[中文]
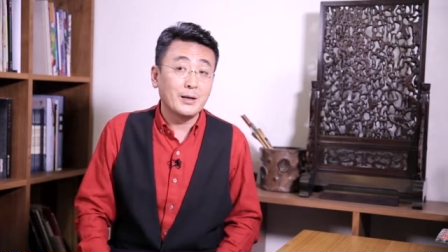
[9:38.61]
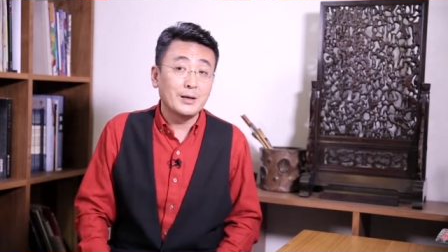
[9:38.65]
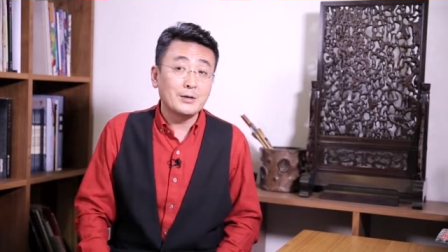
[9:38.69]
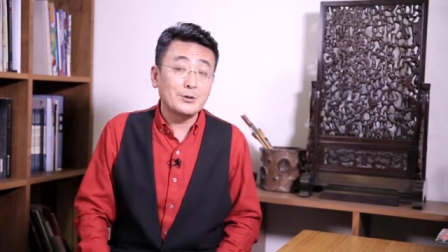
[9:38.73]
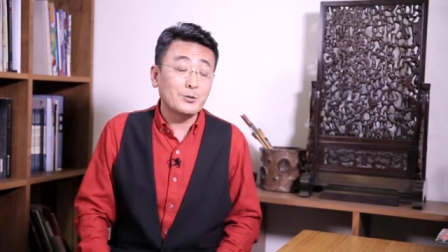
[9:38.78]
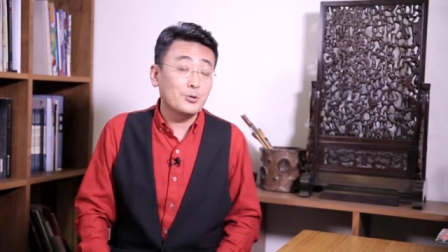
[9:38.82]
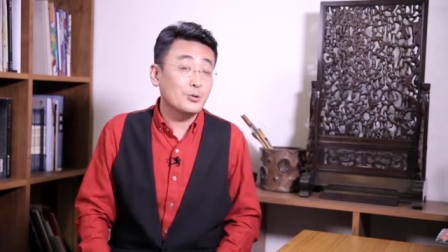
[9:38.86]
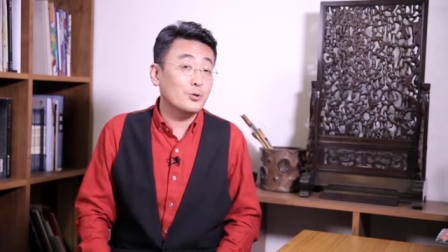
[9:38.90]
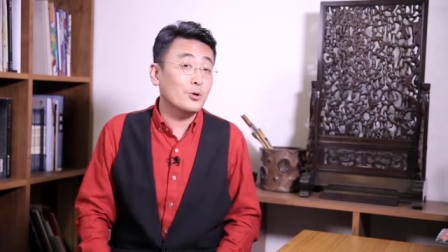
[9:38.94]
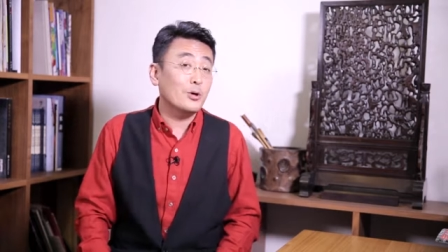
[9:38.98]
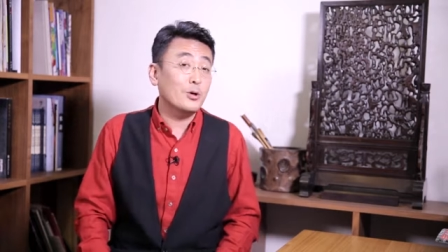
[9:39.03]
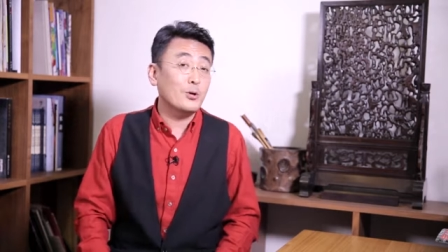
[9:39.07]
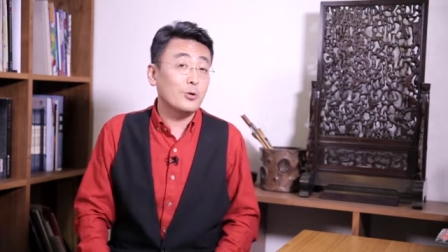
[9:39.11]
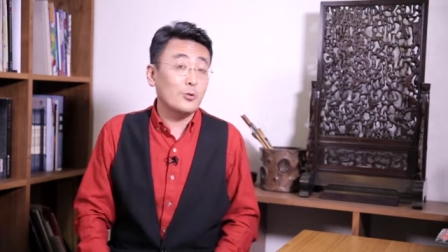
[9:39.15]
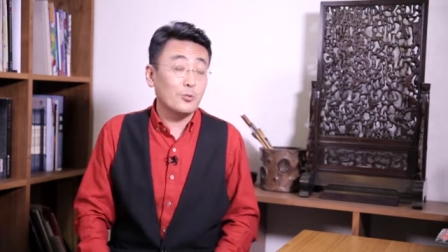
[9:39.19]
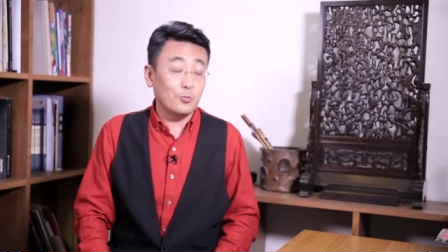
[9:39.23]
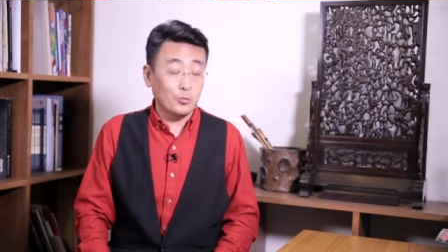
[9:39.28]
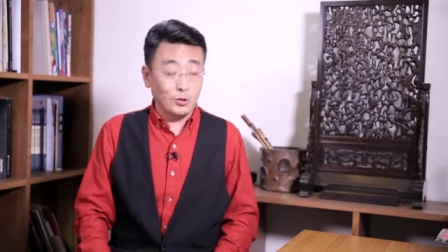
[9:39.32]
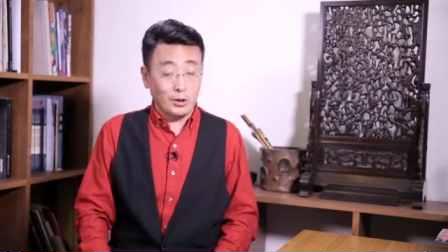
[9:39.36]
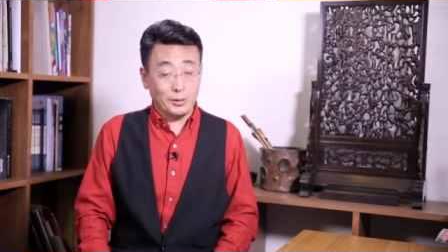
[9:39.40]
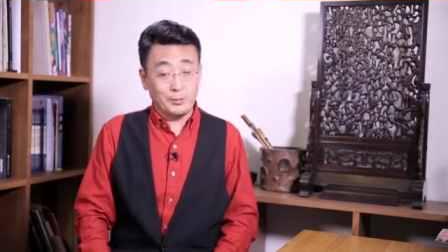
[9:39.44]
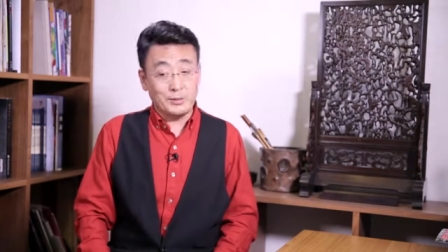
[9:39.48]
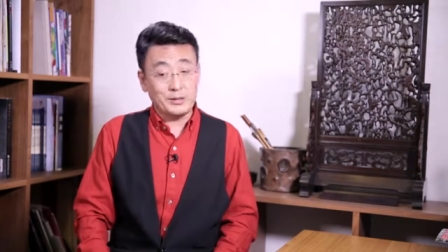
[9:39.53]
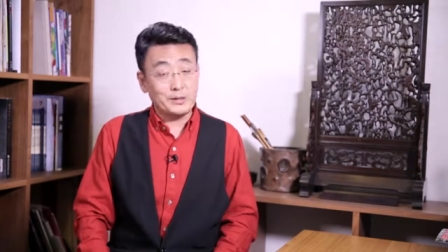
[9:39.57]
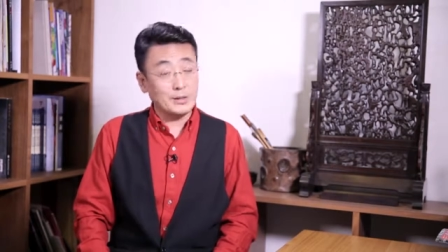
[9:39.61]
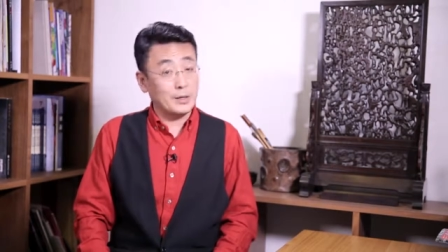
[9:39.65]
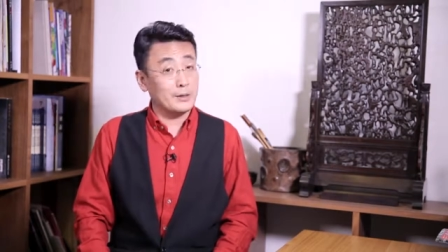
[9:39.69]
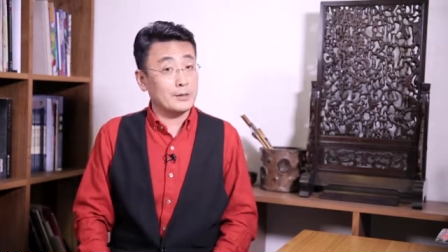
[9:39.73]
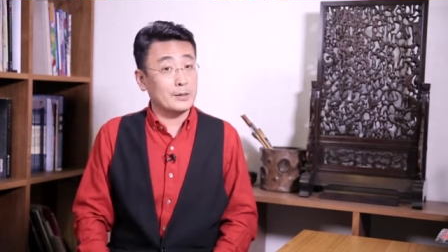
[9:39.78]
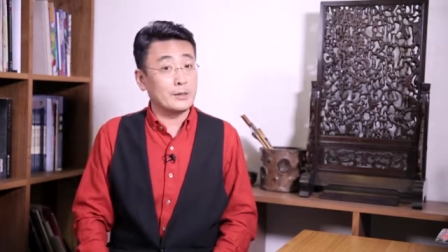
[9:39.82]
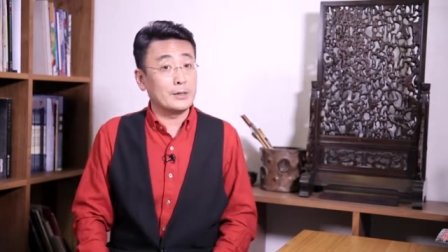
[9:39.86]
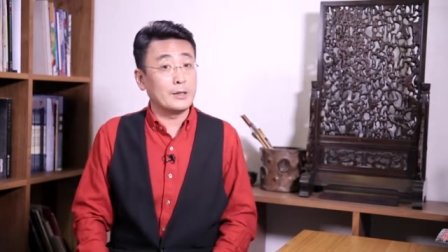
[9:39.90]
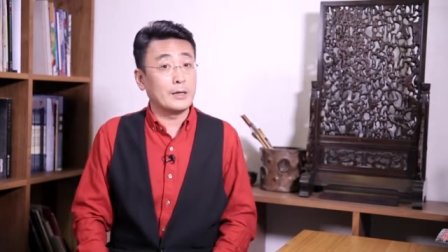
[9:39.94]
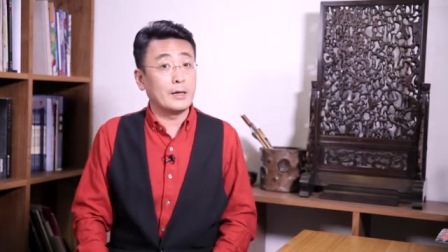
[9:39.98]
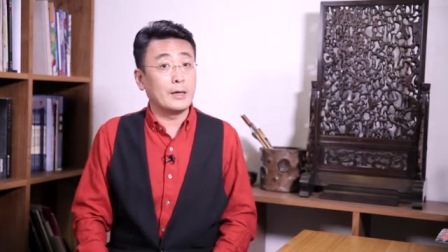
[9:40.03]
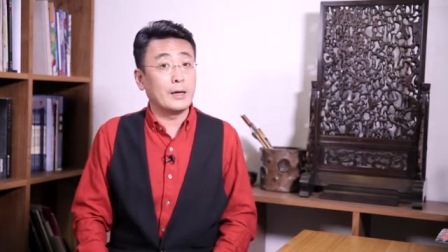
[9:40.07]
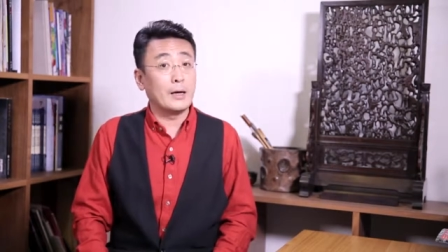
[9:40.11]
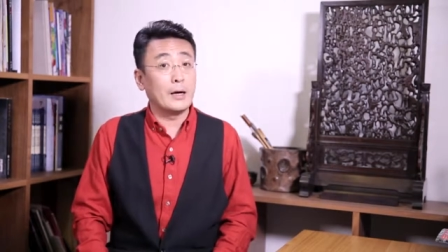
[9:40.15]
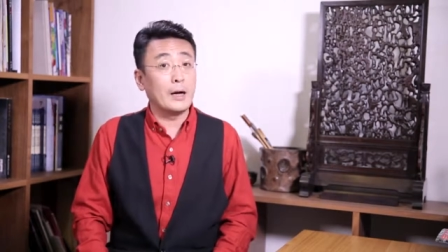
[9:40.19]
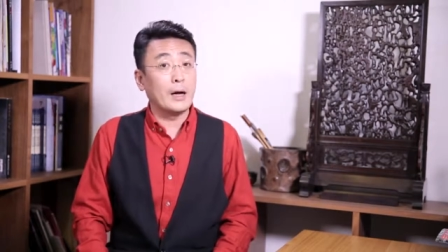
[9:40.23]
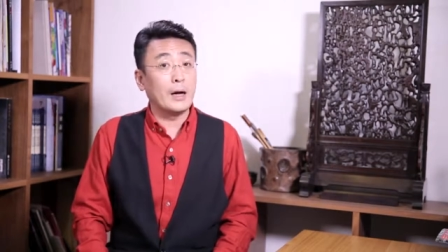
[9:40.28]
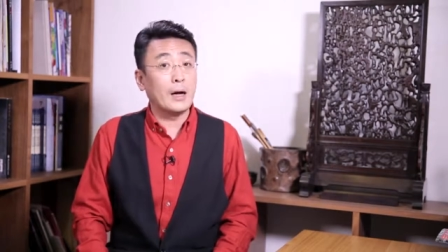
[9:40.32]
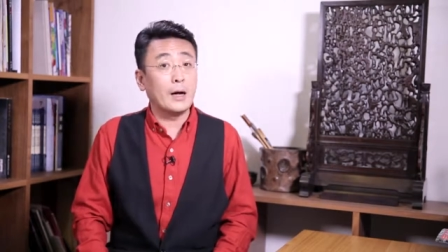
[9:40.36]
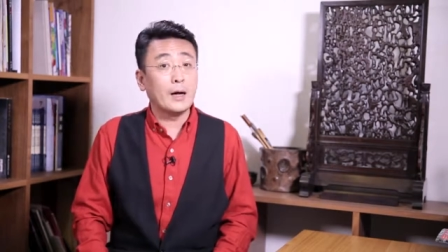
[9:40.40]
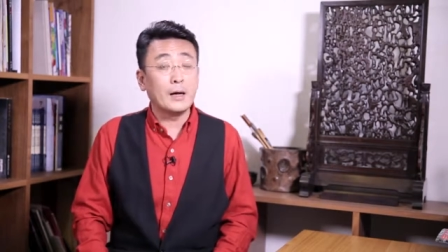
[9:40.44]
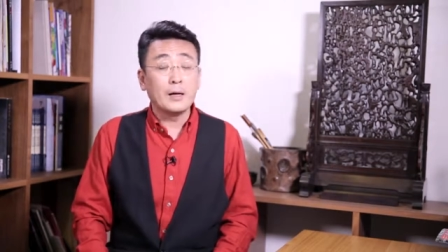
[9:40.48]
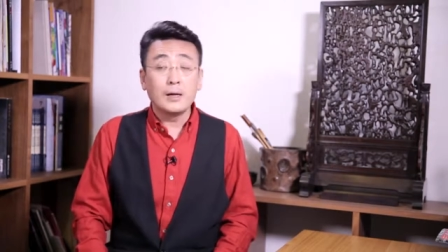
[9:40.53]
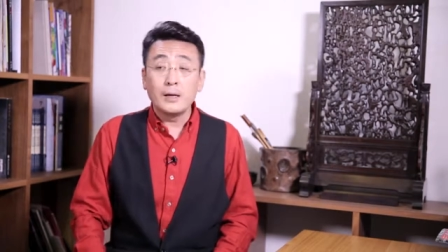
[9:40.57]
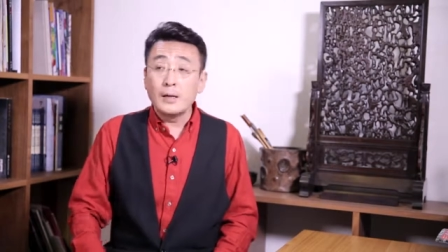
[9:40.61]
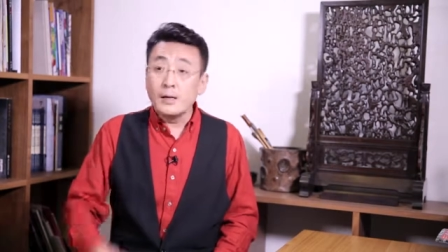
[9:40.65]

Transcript: 就说我们这样的人，哎，